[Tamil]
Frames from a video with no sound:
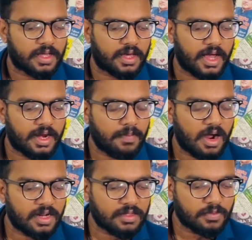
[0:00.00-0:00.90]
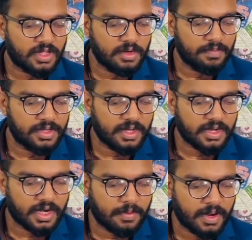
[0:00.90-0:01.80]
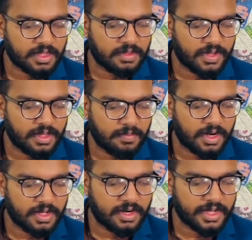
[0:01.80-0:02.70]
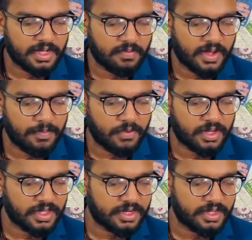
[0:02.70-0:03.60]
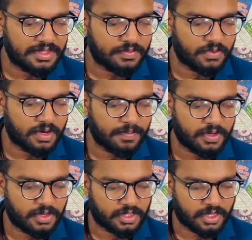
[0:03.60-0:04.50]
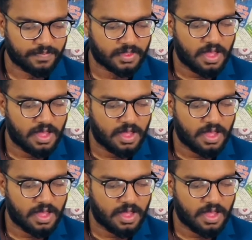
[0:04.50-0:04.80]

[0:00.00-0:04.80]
கனமானது முதல் மிக கனமானது வரை மழை கிடைக்க வாய்ப்புள்ளது என்று எதிர்ப்பு கூறப்பட்டுள்ளது